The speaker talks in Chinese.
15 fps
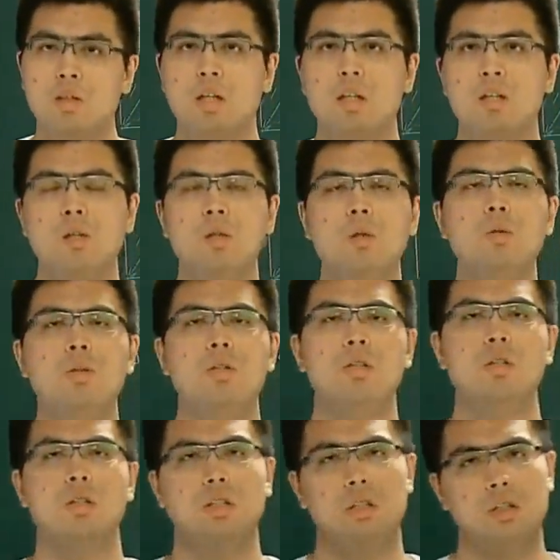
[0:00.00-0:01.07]
它都
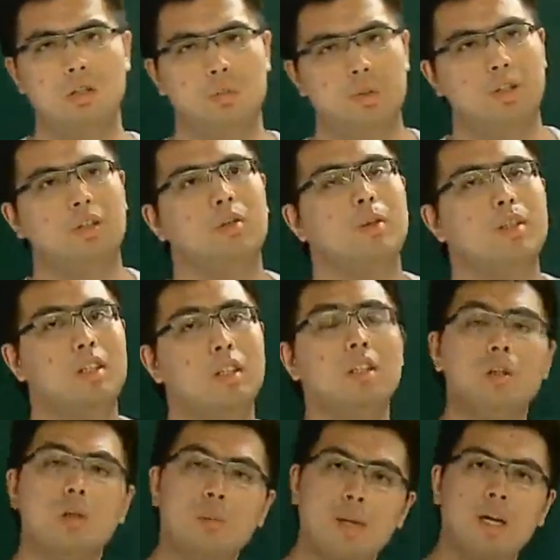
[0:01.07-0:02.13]
是一个平行四边形，
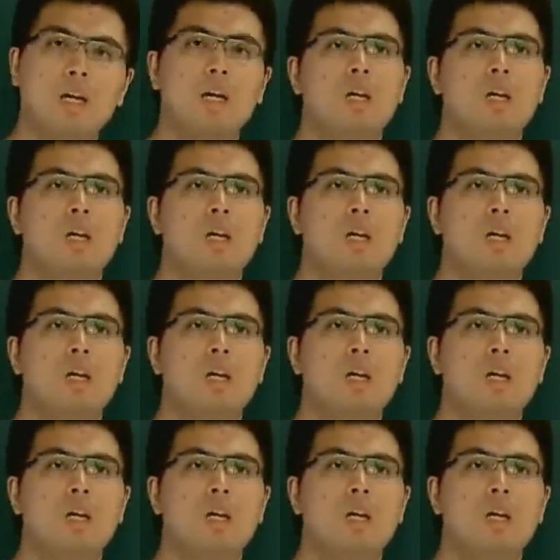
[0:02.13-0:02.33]
对吧？